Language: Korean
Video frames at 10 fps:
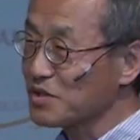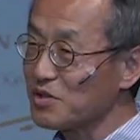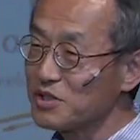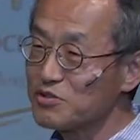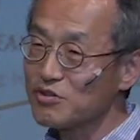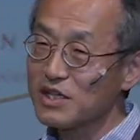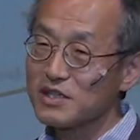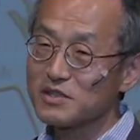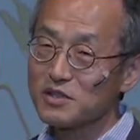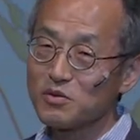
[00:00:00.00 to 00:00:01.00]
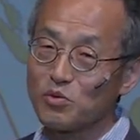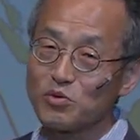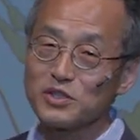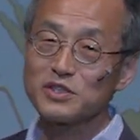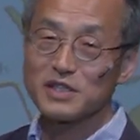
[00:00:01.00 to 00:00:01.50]
걸릴 줄 알았는데
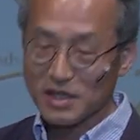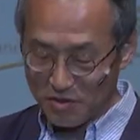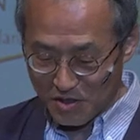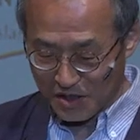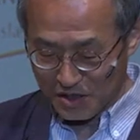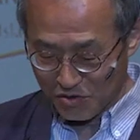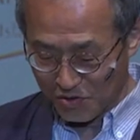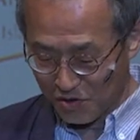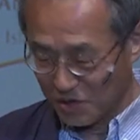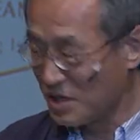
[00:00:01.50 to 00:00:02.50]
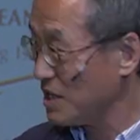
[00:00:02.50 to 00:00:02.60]
5년이나 걸려가지고